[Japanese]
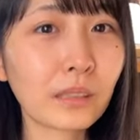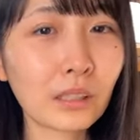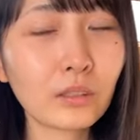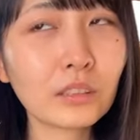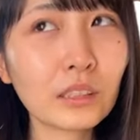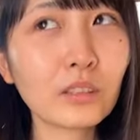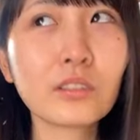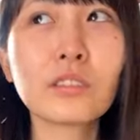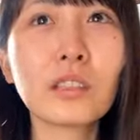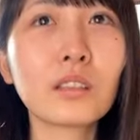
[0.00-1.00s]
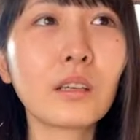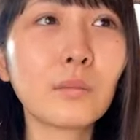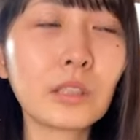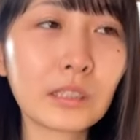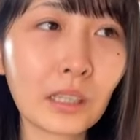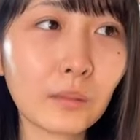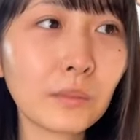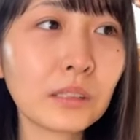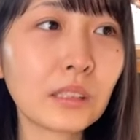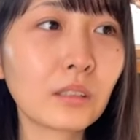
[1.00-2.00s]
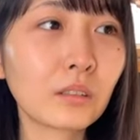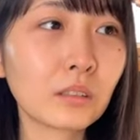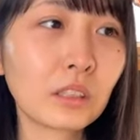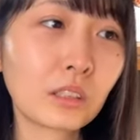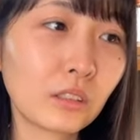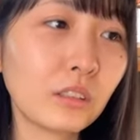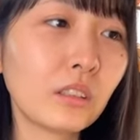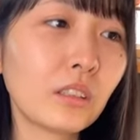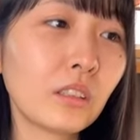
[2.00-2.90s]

けどちゃんとその後はもう一回間違えることなく